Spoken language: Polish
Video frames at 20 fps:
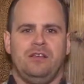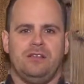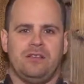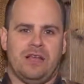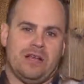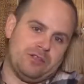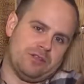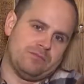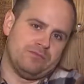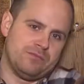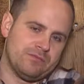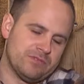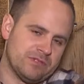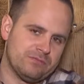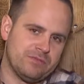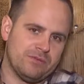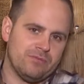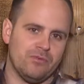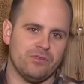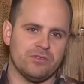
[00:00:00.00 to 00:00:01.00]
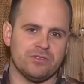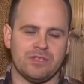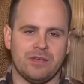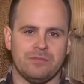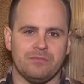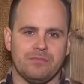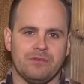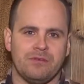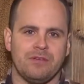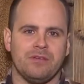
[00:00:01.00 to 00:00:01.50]
tak to bym sobie mógł
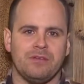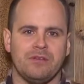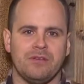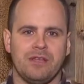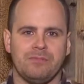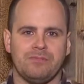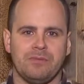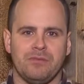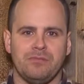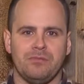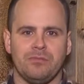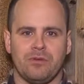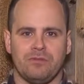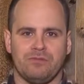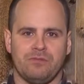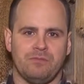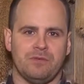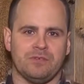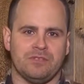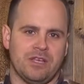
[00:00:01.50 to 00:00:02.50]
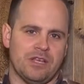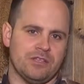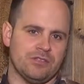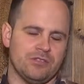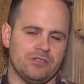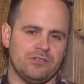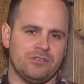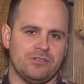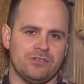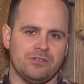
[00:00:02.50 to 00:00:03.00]
sam e, lepiej biuro
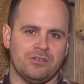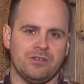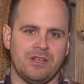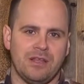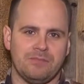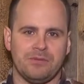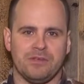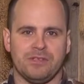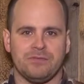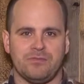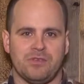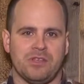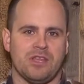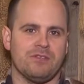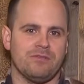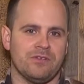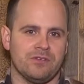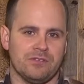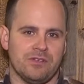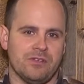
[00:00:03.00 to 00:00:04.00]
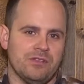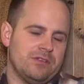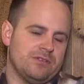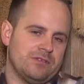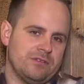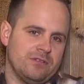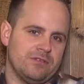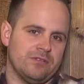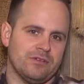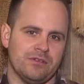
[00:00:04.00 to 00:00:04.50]
wyposażyć, e, lepiej sprzedawać te
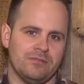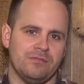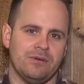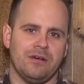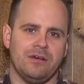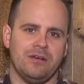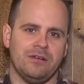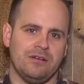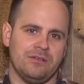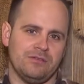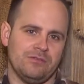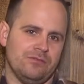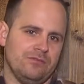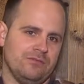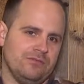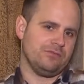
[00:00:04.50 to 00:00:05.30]
deski, to chyba to